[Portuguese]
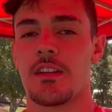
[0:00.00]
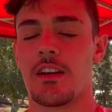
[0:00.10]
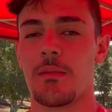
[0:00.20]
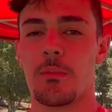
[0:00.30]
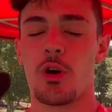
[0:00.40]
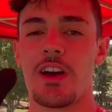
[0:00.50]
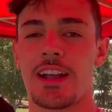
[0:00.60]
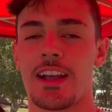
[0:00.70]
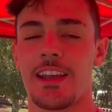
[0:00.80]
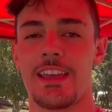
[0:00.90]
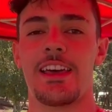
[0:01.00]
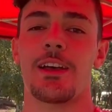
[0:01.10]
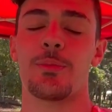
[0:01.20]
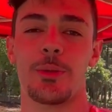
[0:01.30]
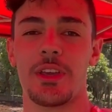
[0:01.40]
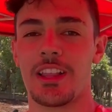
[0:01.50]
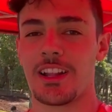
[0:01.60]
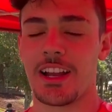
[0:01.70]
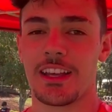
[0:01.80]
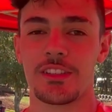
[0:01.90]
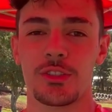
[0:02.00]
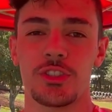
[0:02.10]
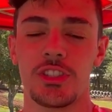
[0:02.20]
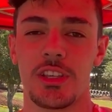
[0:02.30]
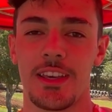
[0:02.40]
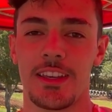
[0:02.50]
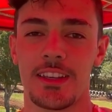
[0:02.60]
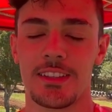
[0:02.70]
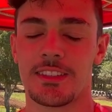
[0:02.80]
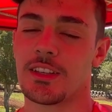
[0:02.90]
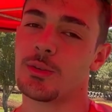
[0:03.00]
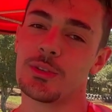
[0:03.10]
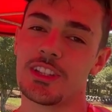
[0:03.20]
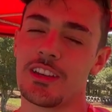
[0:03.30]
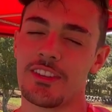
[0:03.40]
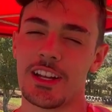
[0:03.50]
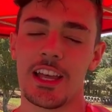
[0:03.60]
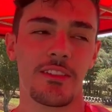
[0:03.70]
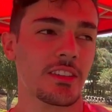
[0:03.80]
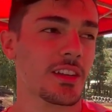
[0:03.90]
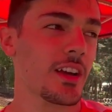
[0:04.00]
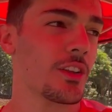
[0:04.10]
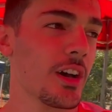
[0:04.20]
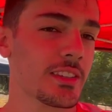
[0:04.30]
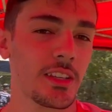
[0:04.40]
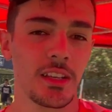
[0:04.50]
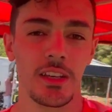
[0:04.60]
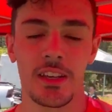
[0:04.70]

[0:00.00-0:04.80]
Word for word: Vambora, galera! Primeira largada do dia, segunda, na verdade, vai ser a nossa.